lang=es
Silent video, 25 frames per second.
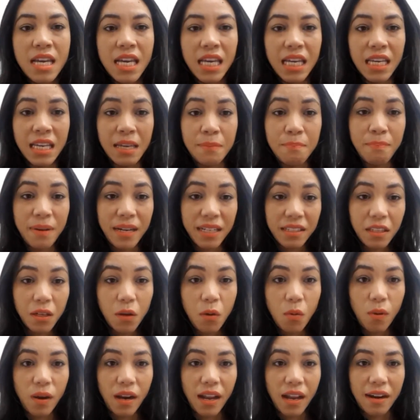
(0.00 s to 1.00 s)
y en
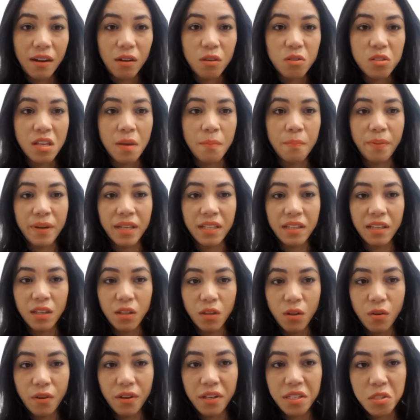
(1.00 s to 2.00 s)
particular los
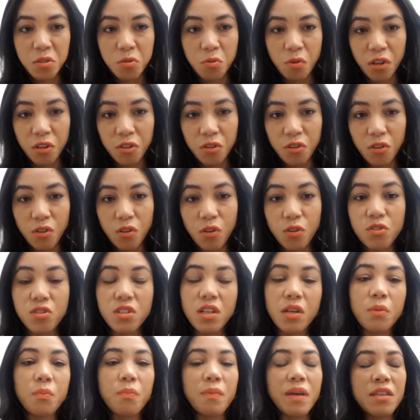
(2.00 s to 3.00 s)
emprendedores dueños
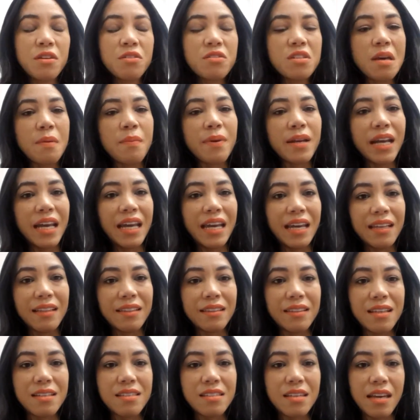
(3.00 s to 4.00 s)
de medios
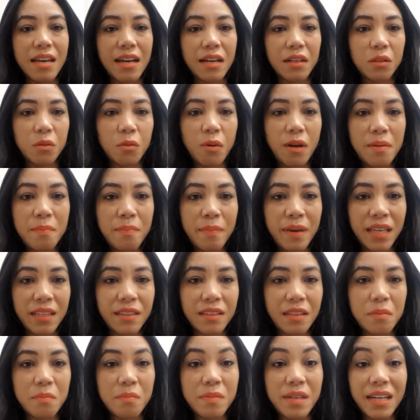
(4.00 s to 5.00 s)
emergentes que
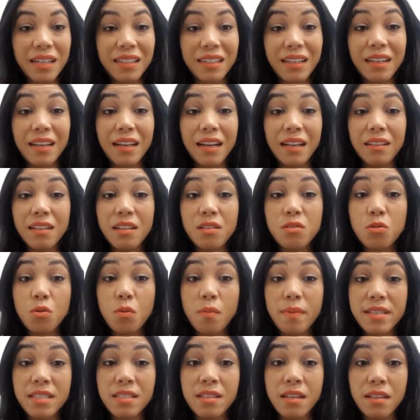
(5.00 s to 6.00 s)
actualmente invierten grandes
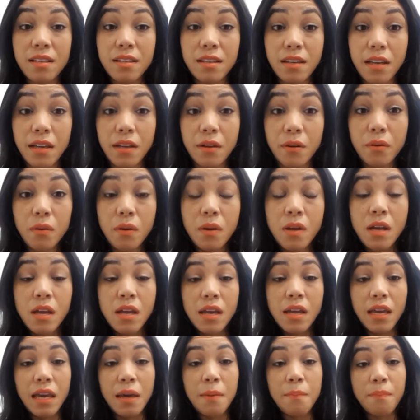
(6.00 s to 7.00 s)
sumas de dinero
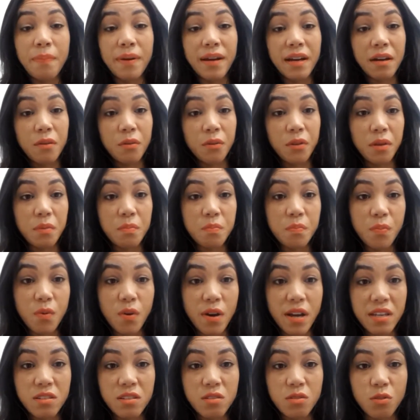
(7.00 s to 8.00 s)
en pago de
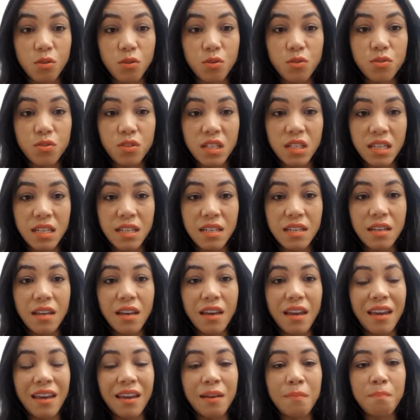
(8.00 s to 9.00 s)
impuestos
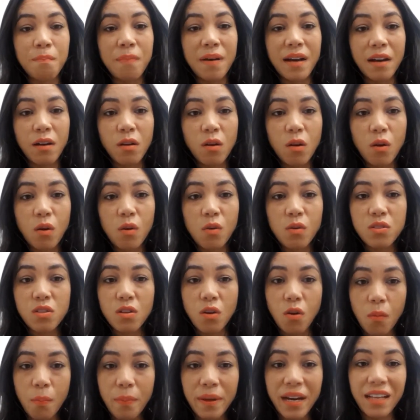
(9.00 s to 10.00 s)
y en
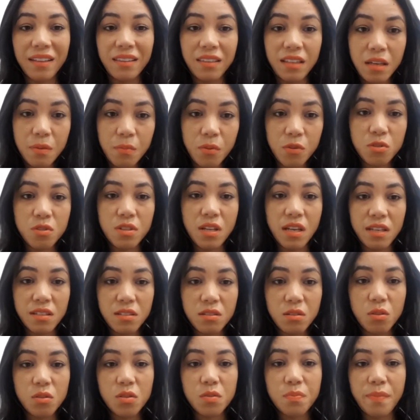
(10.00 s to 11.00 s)
pagos operativos de
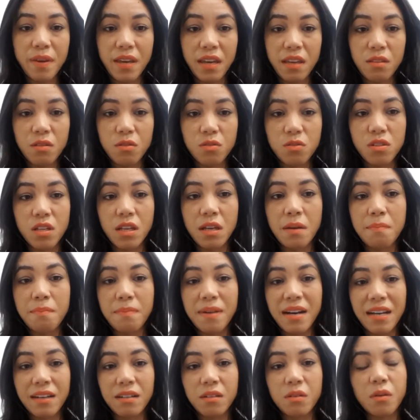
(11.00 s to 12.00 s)
estos medios. Sin
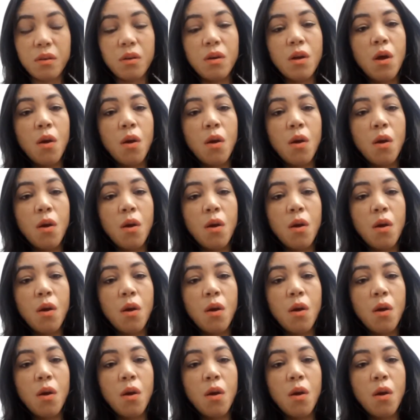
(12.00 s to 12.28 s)
embargo,